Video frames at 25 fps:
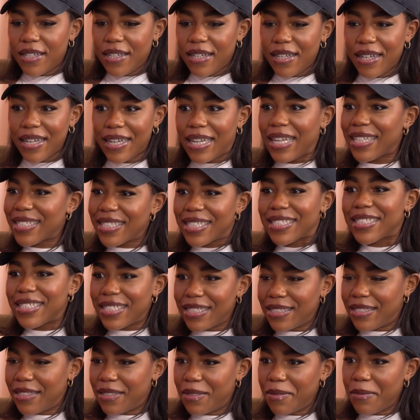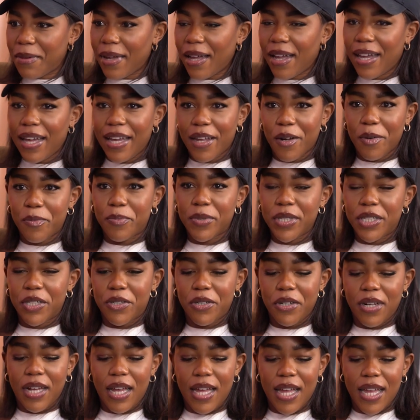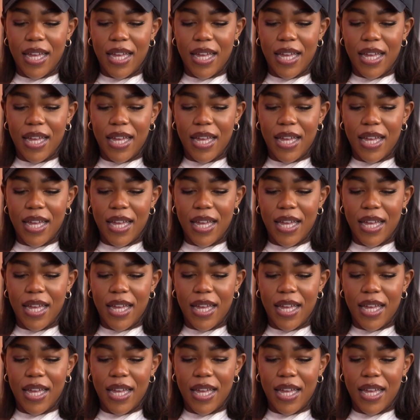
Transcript: gasatissima, ero piccola